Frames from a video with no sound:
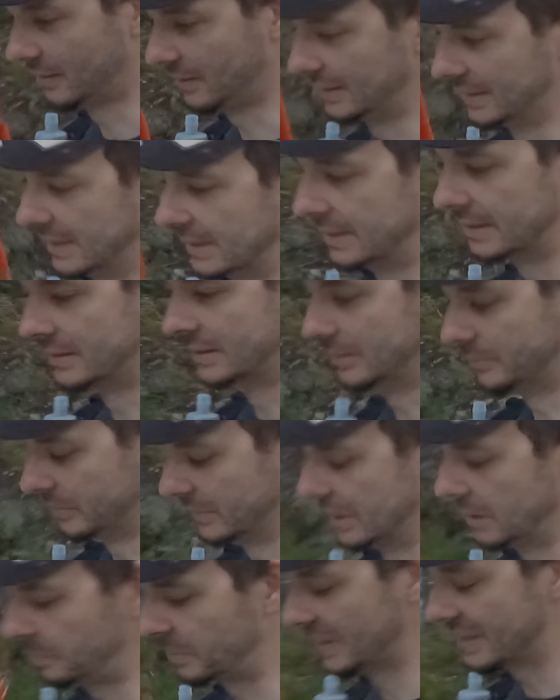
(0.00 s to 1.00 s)
ja. Äh,
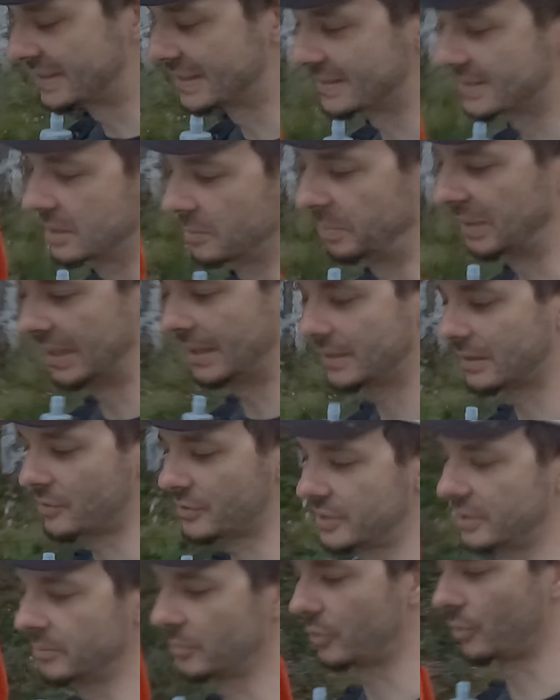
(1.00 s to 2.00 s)
Lieblingsdisziplin
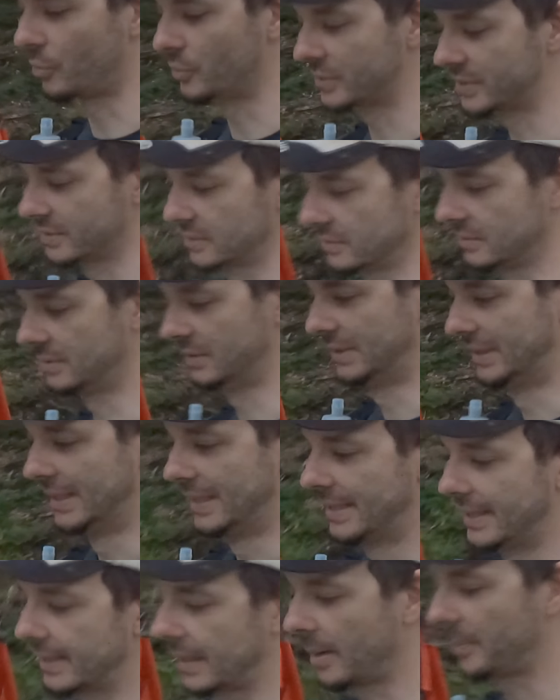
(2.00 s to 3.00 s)
aus dem großen
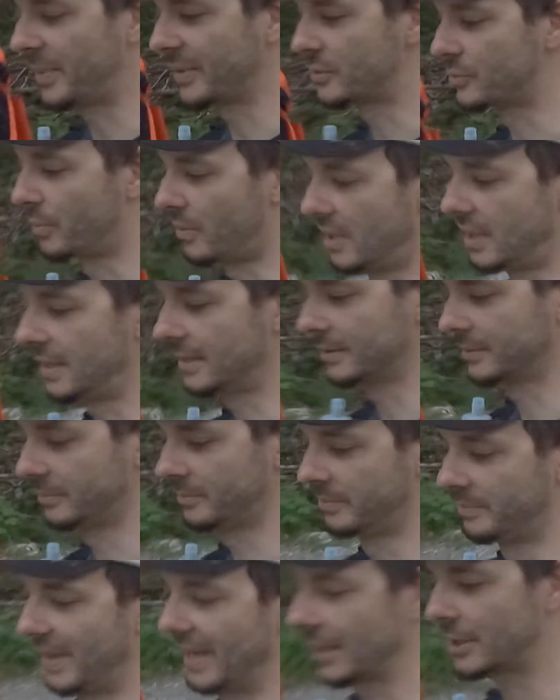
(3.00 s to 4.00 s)
Repertoire
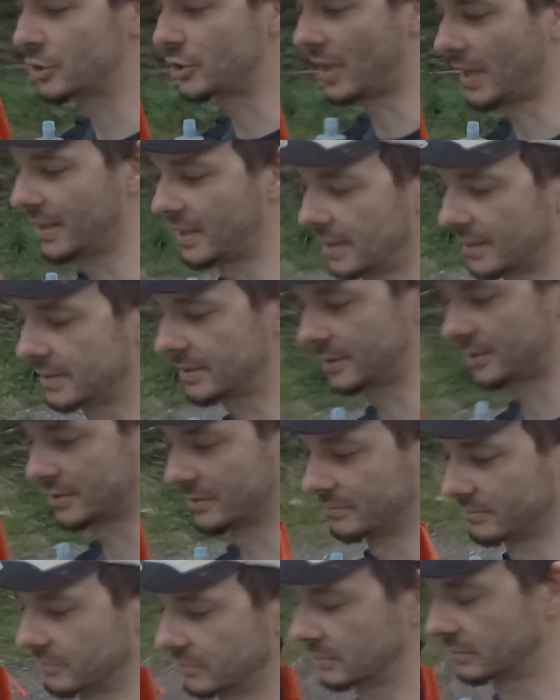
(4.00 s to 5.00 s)
an
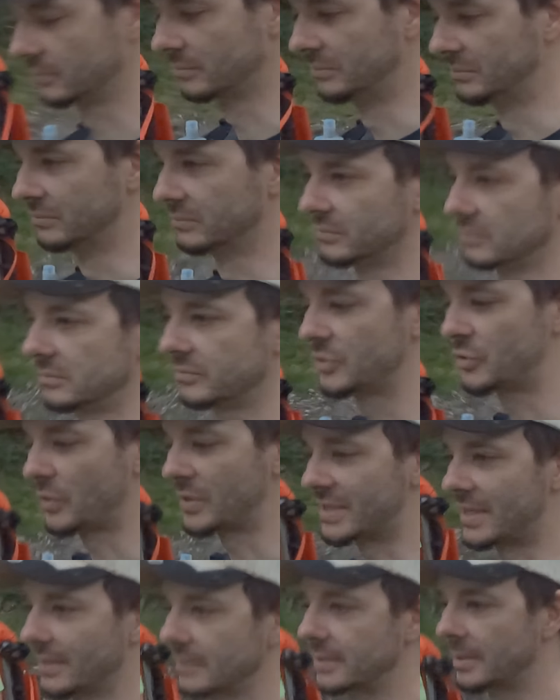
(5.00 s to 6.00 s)
bergsteigerischen, wie
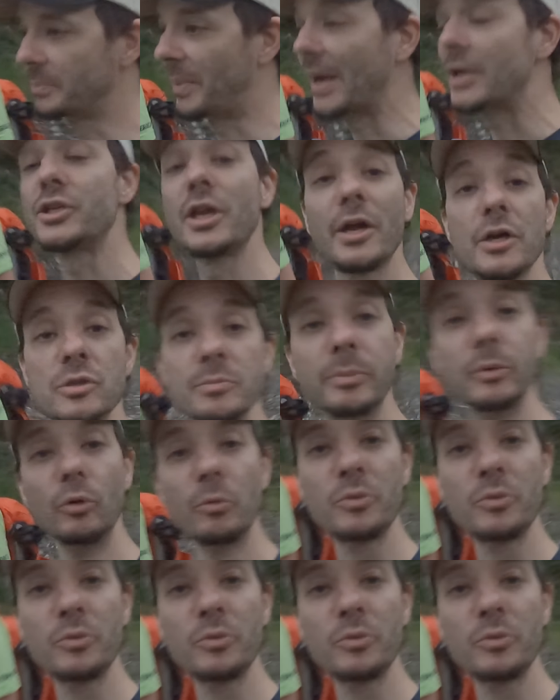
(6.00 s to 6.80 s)
soll ich sagen, dem bergsteigerischen